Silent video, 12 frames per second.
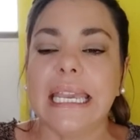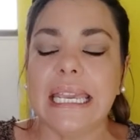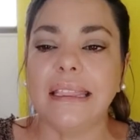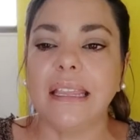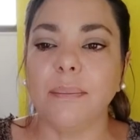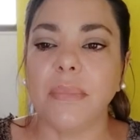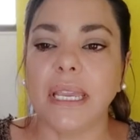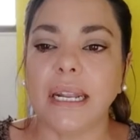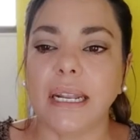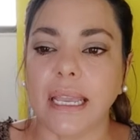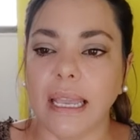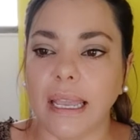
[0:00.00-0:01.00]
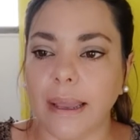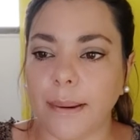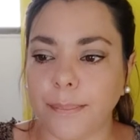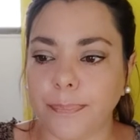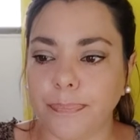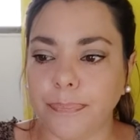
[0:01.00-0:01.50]
y también
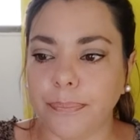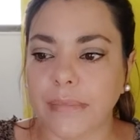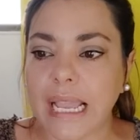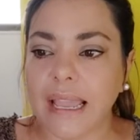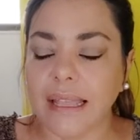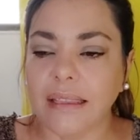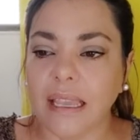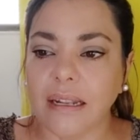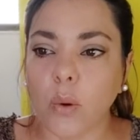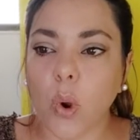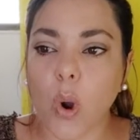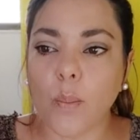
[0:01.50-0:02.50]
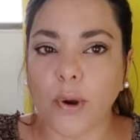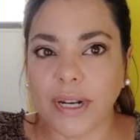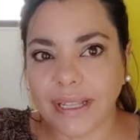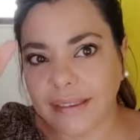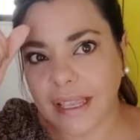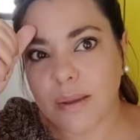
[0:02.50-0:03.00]
em, tienen un
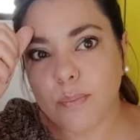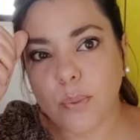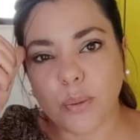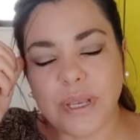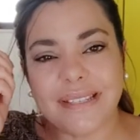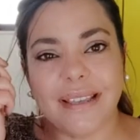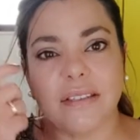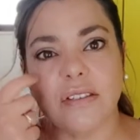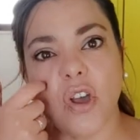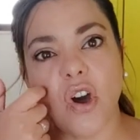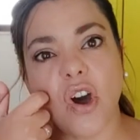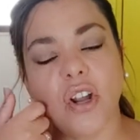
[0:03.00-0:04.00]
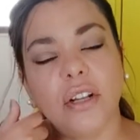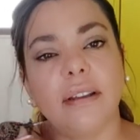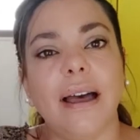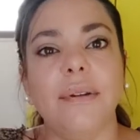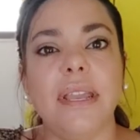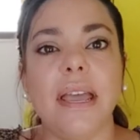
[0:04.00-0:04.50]
componente de improvisación.
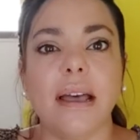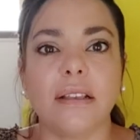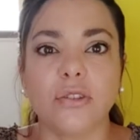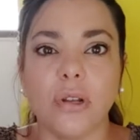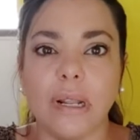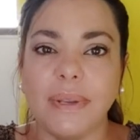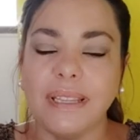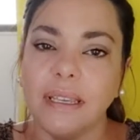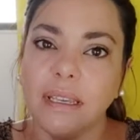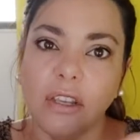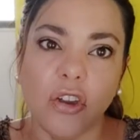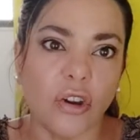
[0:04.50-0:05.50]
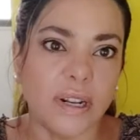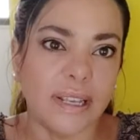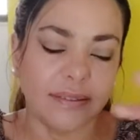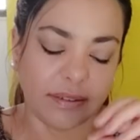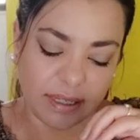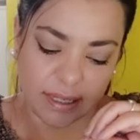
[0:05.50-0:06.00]
Había solamente
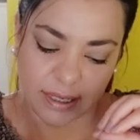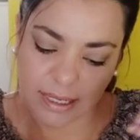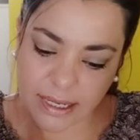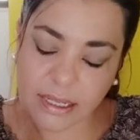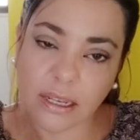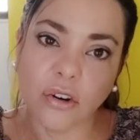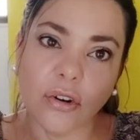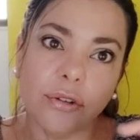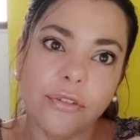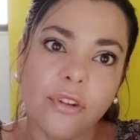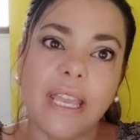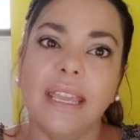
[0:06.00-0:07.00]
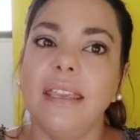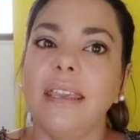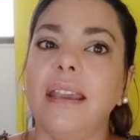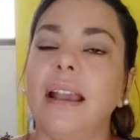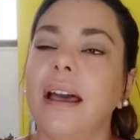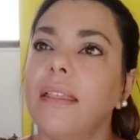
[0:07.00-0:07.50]
guiones genéricos
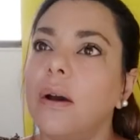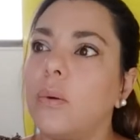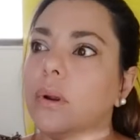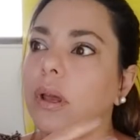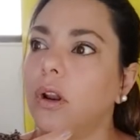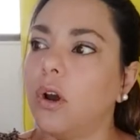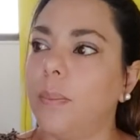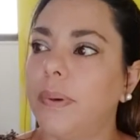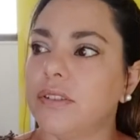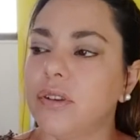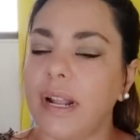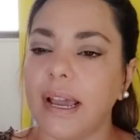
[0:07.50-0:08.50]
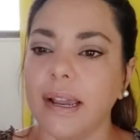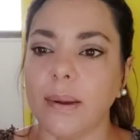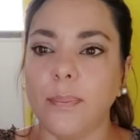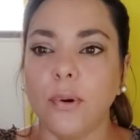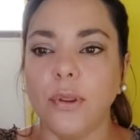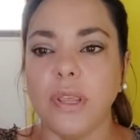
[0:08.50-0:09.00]
y cada uno de los personajes
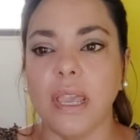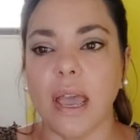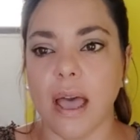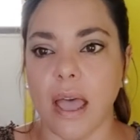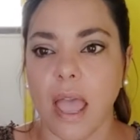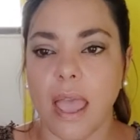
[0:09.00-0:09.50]
podía